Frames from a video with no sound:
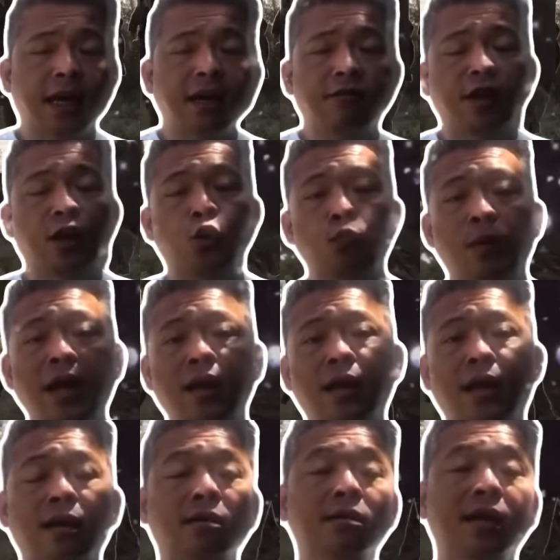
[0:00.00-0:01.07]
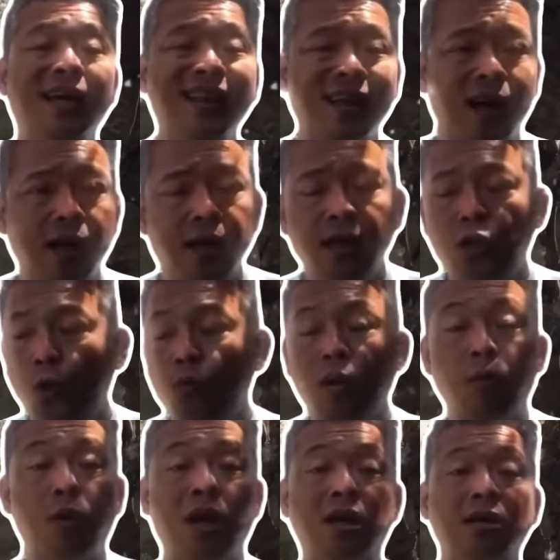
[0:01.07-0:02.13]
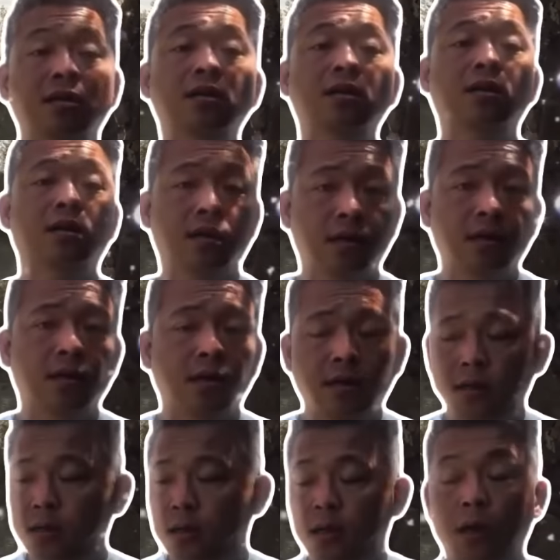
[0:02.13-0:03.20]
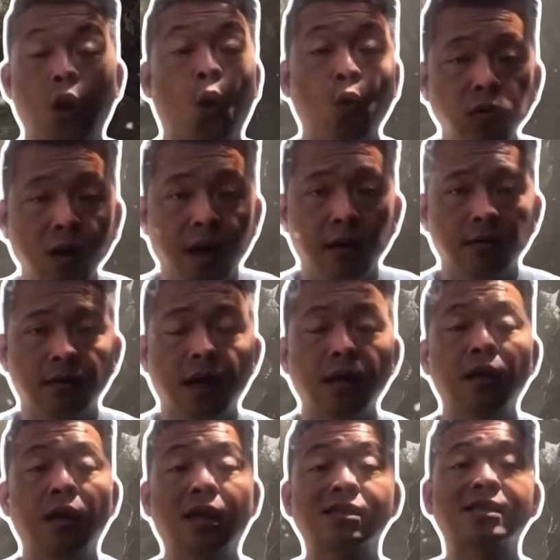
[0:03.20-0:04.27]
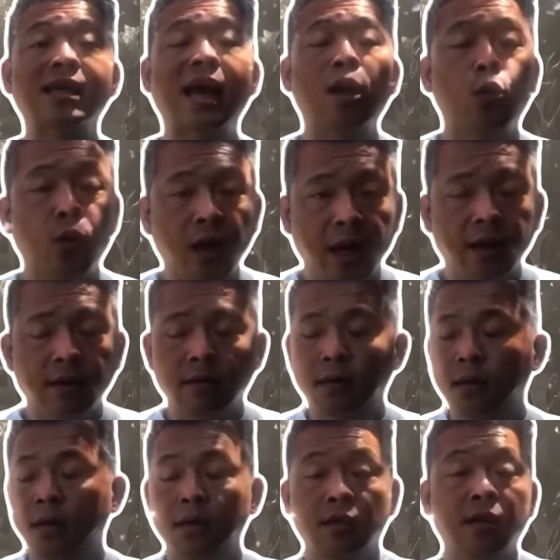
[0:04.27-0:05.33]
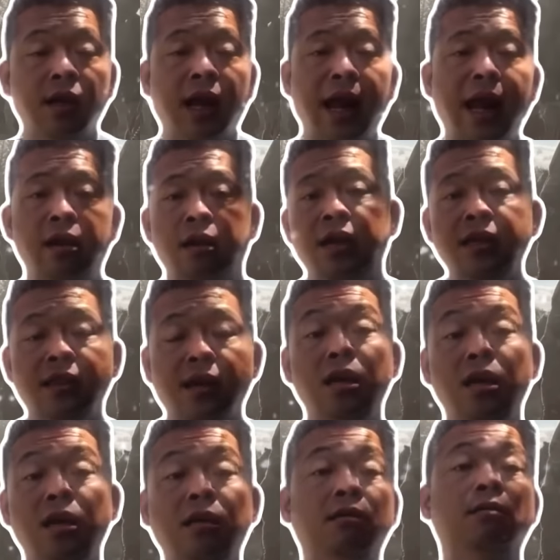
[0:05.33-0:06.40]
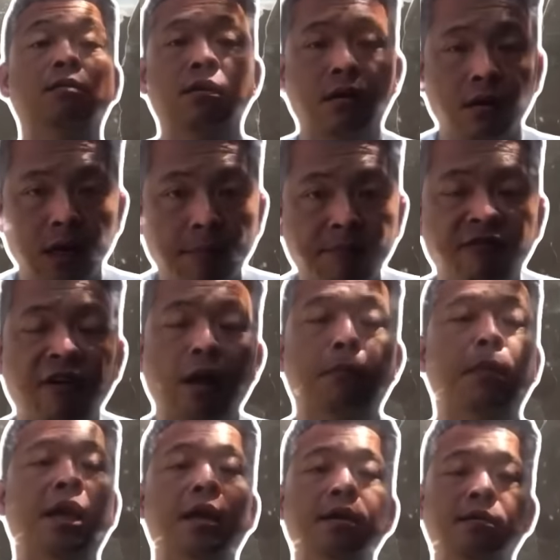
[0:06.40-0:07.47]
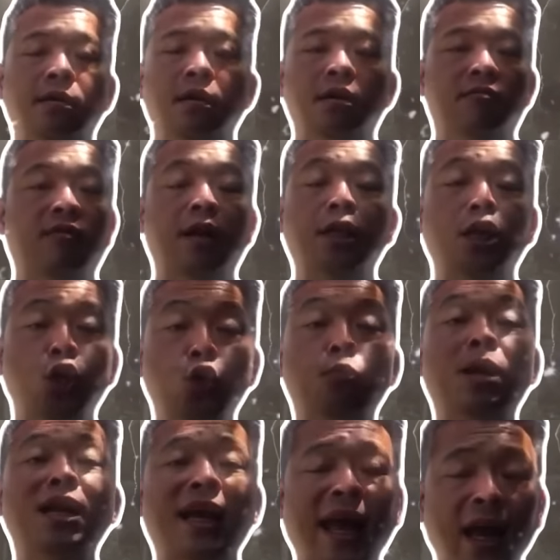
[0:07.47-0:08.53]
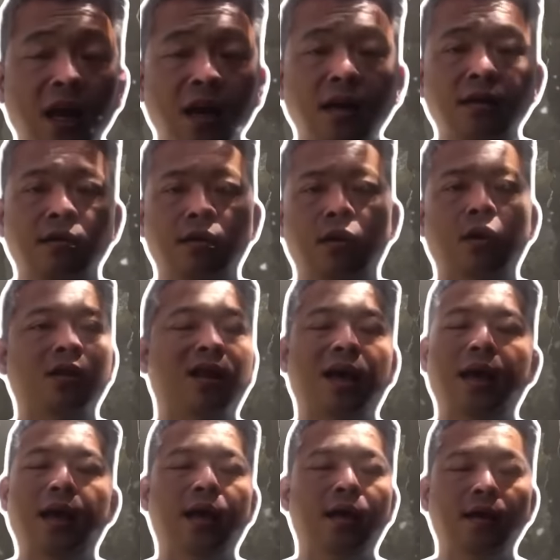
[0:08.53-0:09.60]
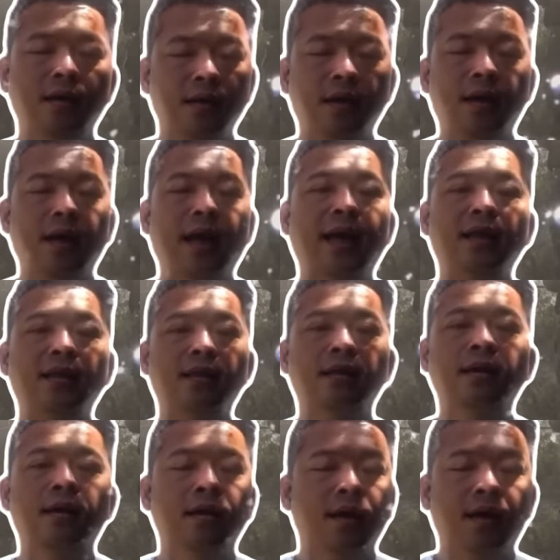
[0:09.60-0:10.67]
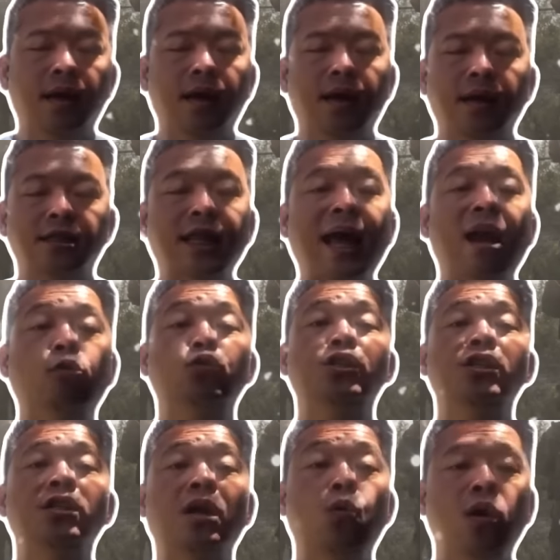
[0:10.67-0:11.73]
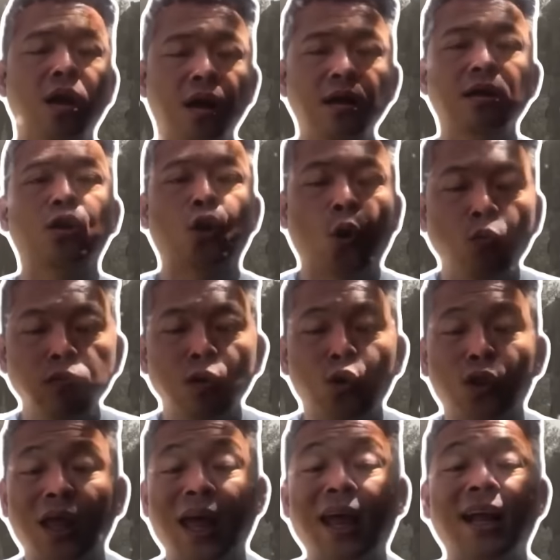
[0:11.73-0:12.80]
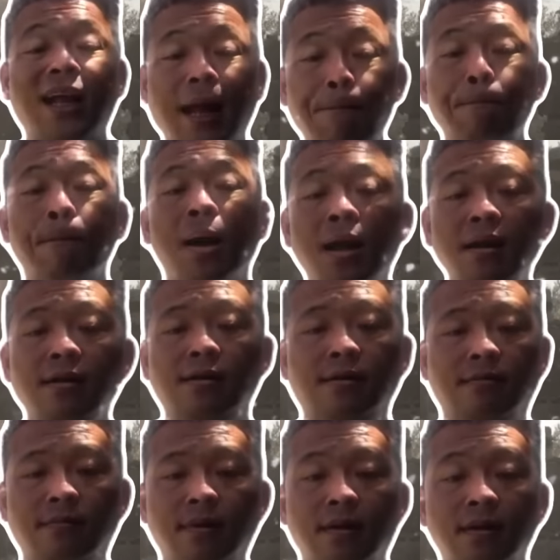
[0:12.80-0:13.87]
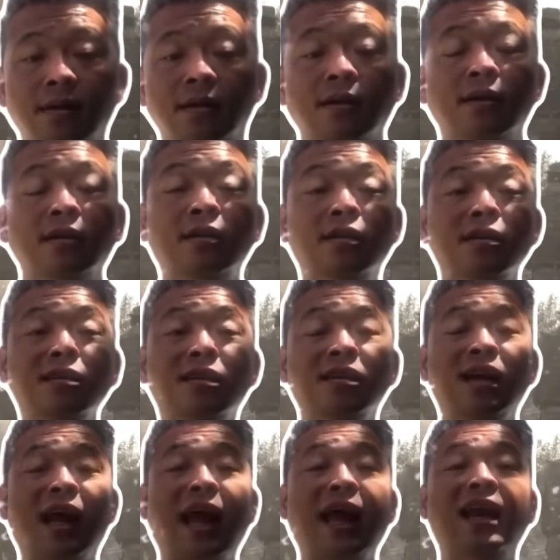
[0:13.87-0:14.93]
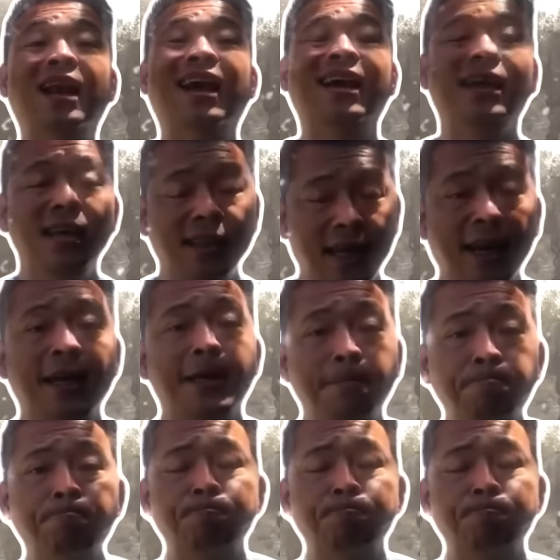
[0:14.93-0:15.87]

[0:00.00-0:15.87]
thì các quý vị cũng biết là cái hướng Italy cũng là một cái hướng ờ, ổn định tất nhất là xa Ukraine thứ hai nữa Italy cặp ven biển và nhiều bến cảng lớn có thể những cái uh, tàu chiến đấu lớn cũng có thể cặp bến được hướng thứ hai là Italy